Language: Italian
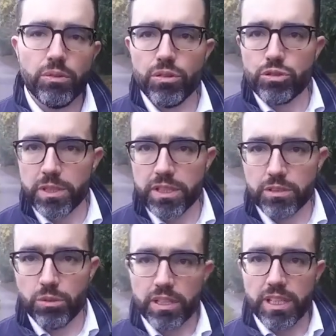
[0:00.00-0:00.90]
uno
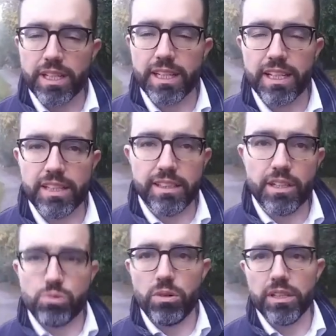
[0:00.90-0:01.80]
spettatore del canale
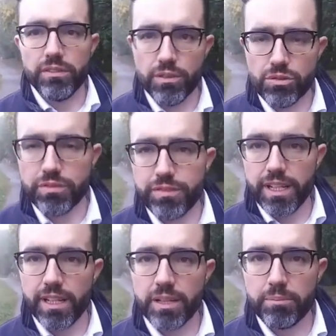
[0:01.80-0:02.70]
della scuola di
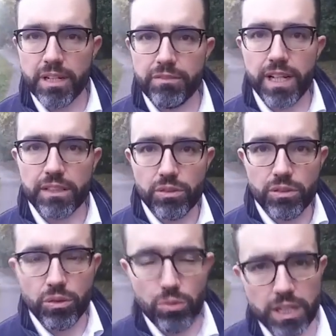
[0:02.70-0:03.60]
filosofia mi ha fatto.
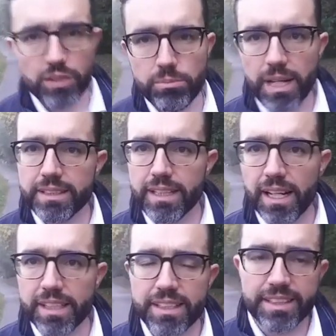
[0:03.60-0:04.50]
Una
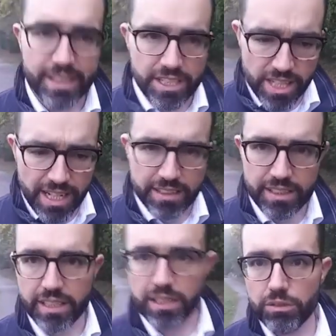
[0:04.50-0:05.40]
domanda
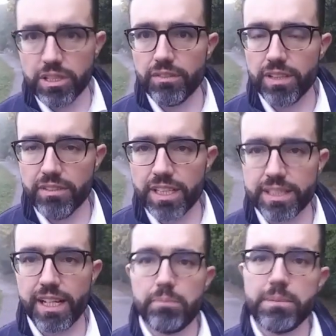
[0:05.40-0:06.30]
interessante che, devo dirvi la
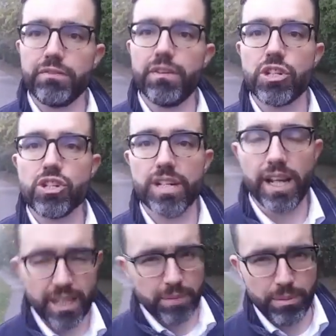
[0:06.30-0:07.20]
verità, mi affascina
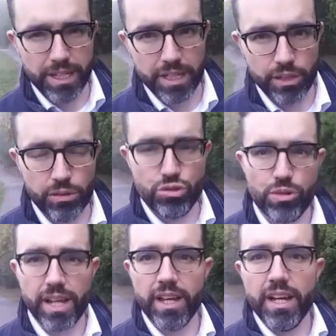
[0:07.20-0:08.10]
anche parecchio, e
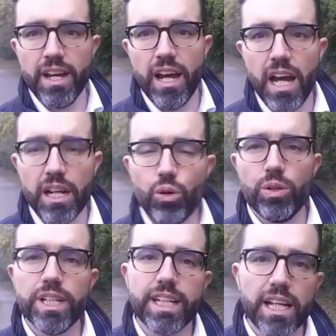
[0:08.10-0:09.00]
cioè
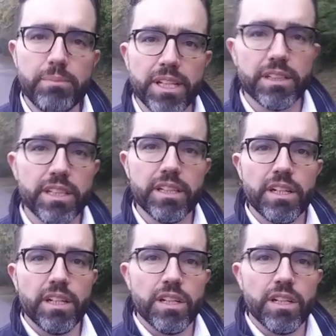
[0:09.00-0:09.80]
alcuni chiarimenti